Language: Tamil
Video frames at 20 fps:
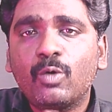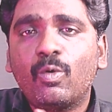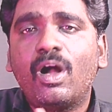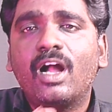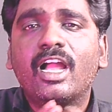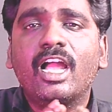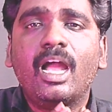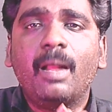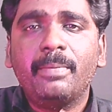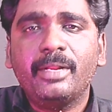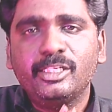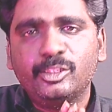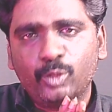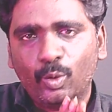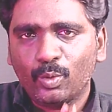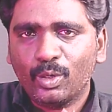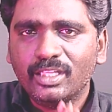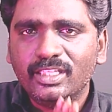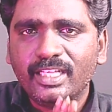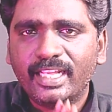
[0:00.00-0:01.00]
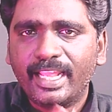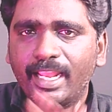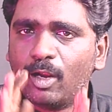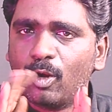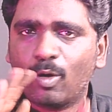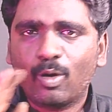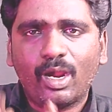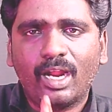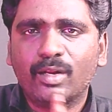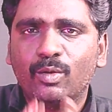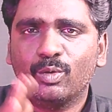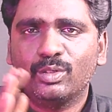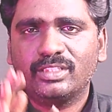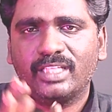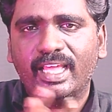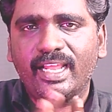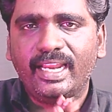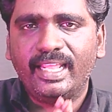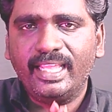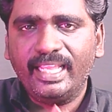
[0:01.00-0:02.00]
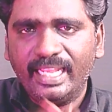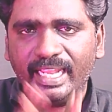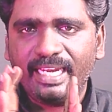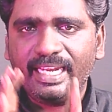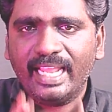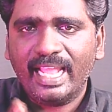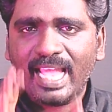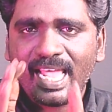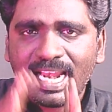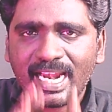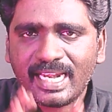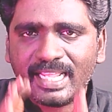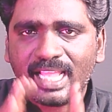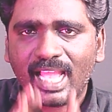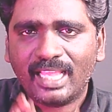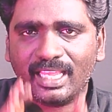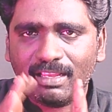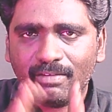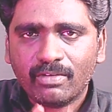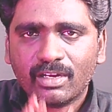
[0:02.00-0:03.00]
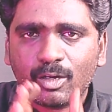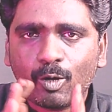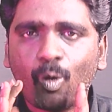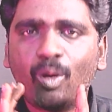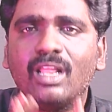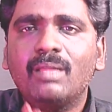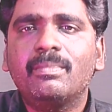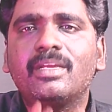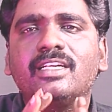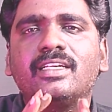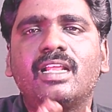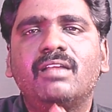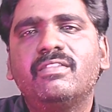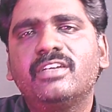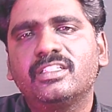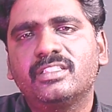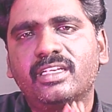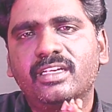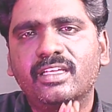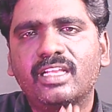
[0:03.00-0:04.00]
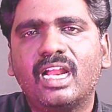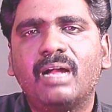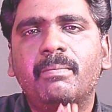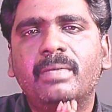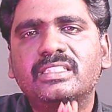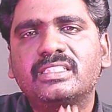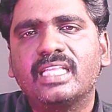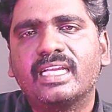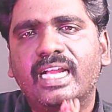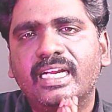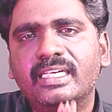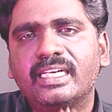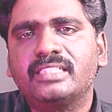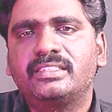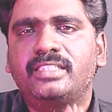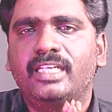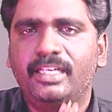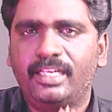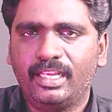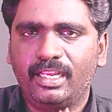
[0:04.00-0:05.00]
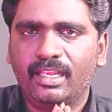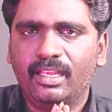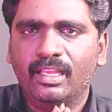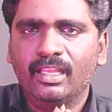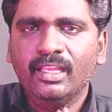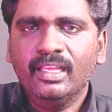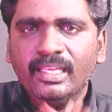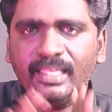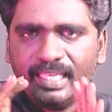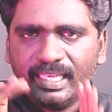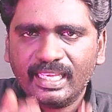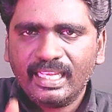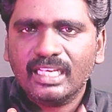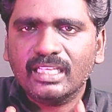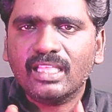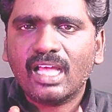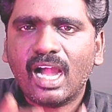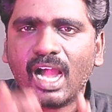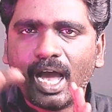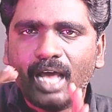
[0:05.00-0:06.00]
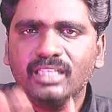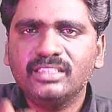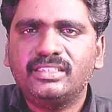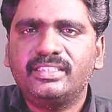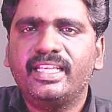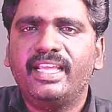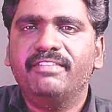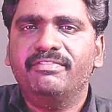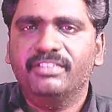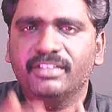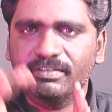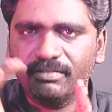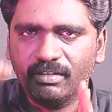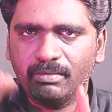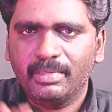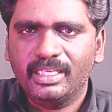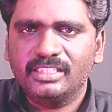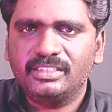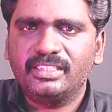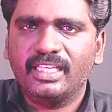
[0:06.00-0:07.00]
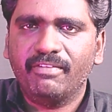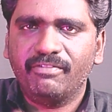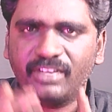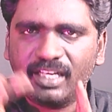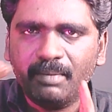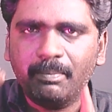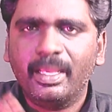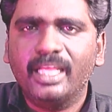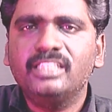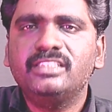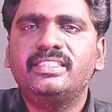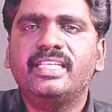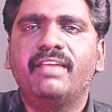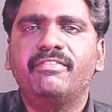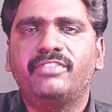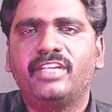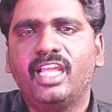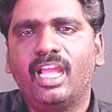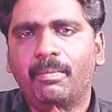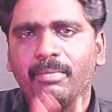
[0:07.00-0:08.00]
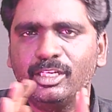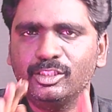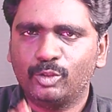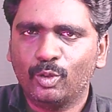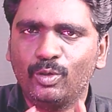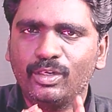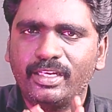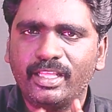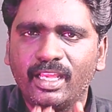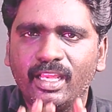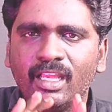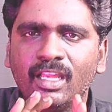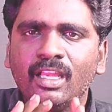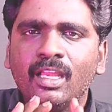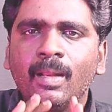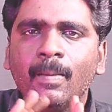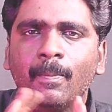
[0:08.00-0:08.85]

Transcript: பண்ணுவாங்க அப்படின்னு சொன்னதுக்கு எல்லோ கார்டு கொடுத்தாரு இங்கே நேரடியாக இவன் கொலை மிரட்டல் விடுத்துருக்கிறான் மற்ற கண்டஸ்டன்ட்டுக்கு இங்கே தான் அன்சேஃபு விமன் சேஃப்டி மென் சேஃப்டி அப்படின்னு சொல்லிட்டு